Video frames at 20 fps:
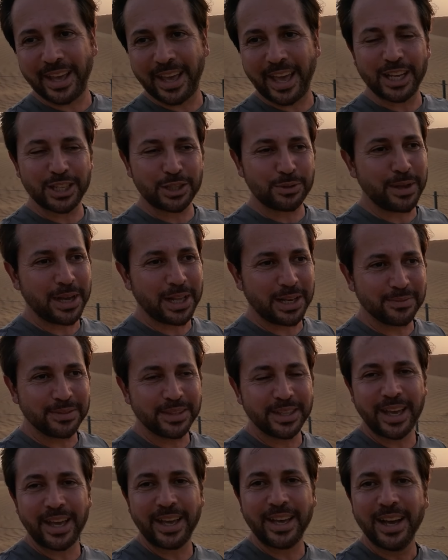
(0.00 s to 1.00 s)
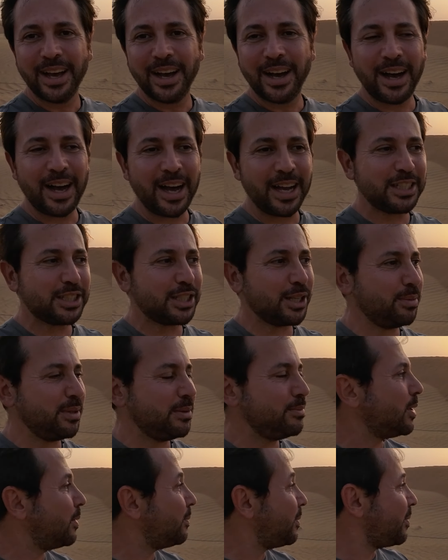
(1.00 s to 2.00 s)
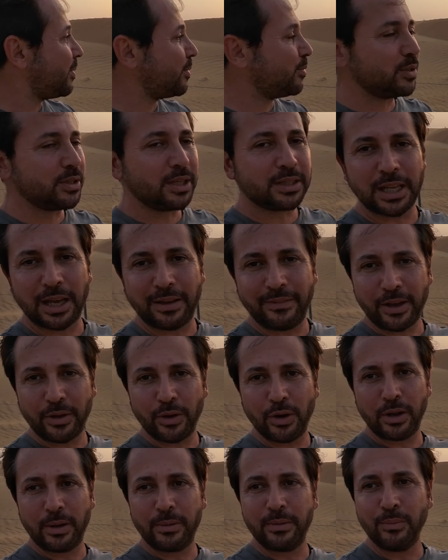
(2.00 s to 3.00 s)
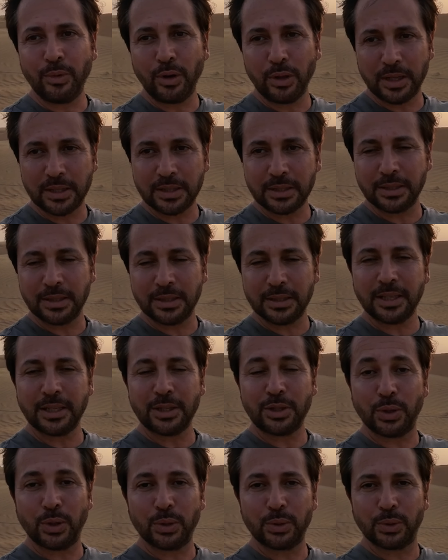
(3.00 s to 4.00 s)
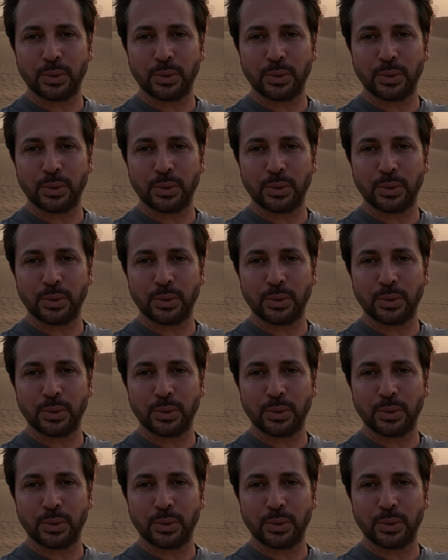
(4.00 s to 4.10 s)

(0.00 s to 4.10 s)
geçmeyelim diye. Hangisi bilmiyorum ama burada deve görebilme olasılığınız da çok